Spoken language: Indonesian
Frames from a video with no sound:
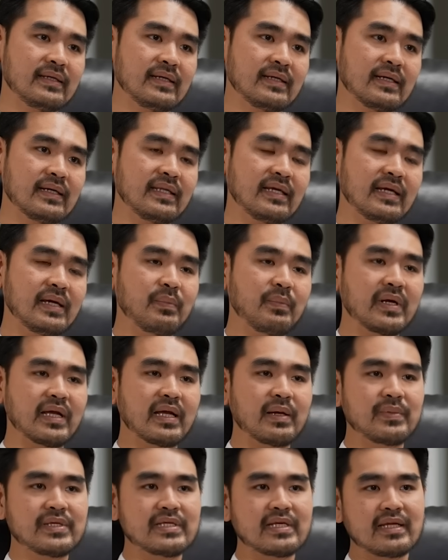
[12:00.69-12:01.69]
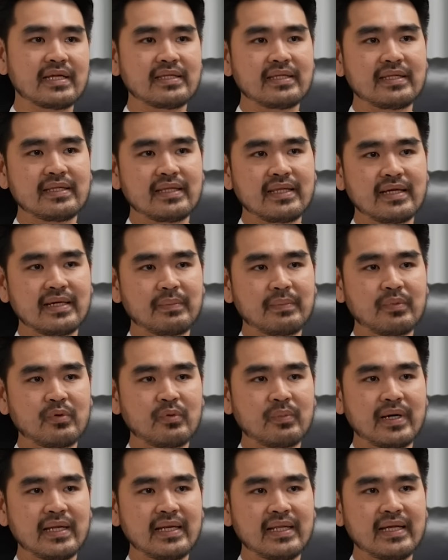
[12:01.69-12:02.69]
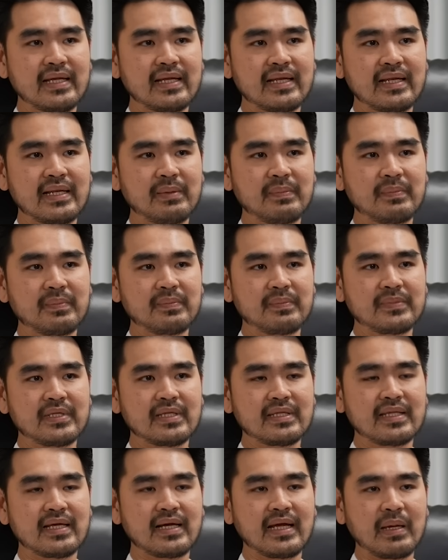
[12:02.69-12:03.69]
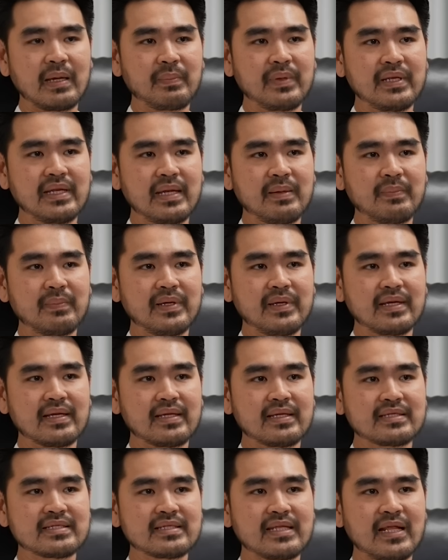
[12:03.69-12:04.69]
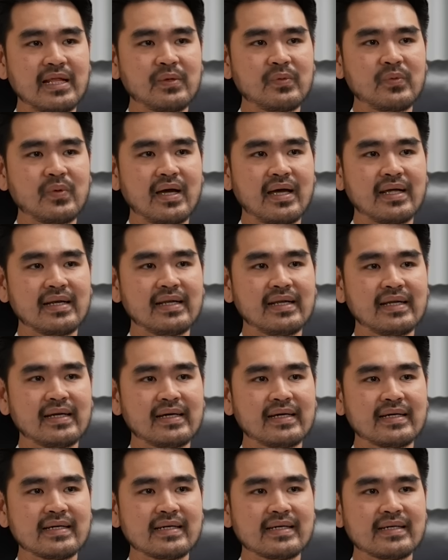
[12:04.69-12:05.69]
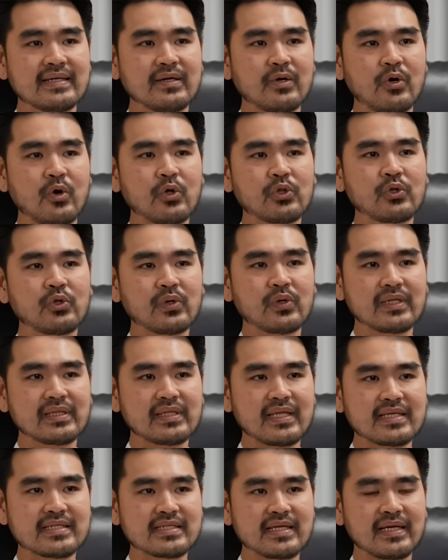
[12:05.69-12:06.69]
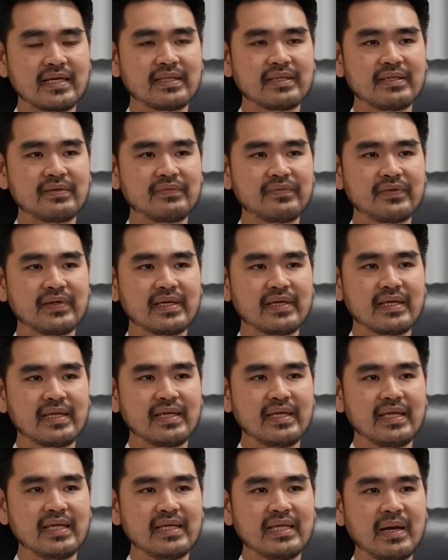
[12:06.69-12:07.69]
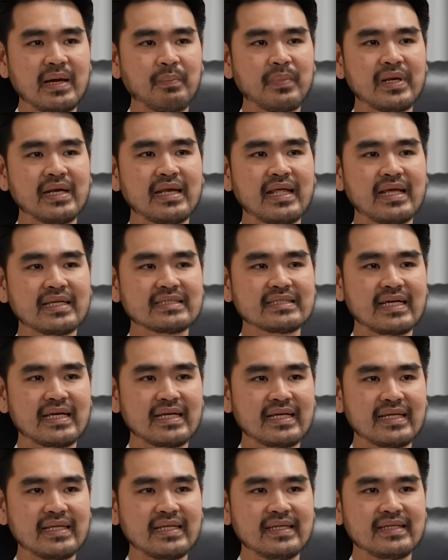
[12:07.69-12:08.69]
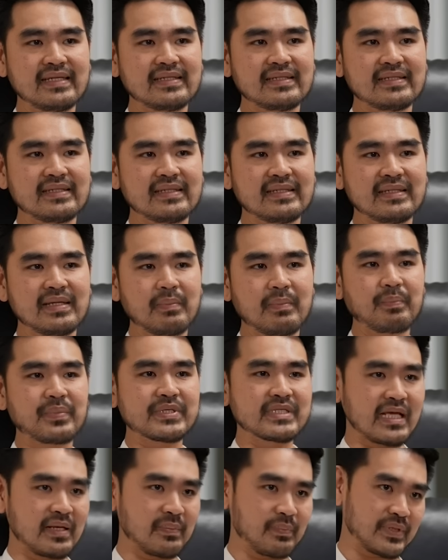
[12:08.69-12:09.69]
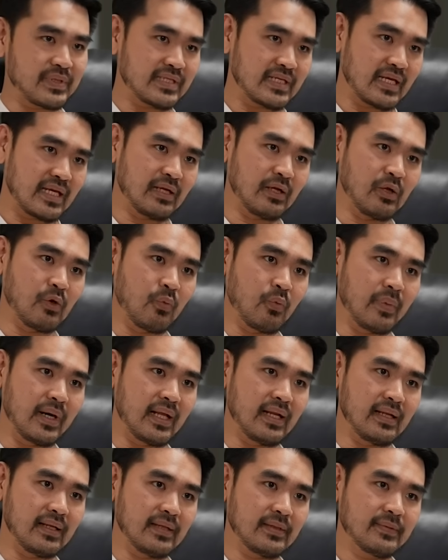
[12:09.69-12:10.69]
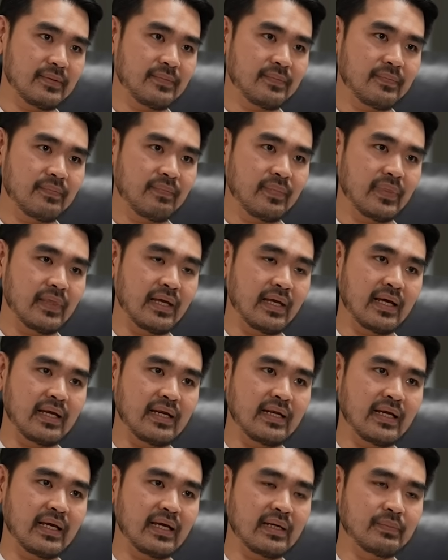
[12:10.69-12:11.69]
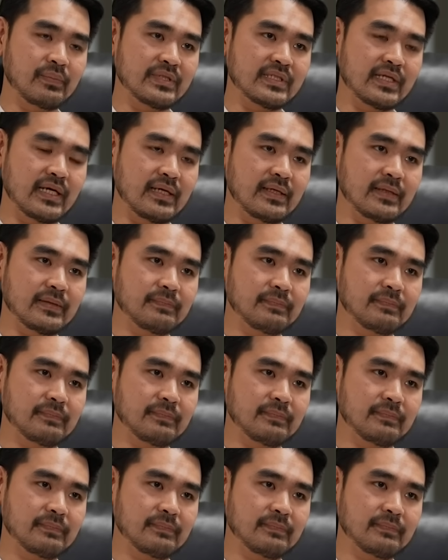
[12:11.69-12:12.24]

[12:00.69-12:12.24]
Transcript: ketika mereka bicara tentang perubahan iklim, tentang epidemik, selalu ada otoritas saintifik yang mendasari pesan-pesan global negara-negara besar.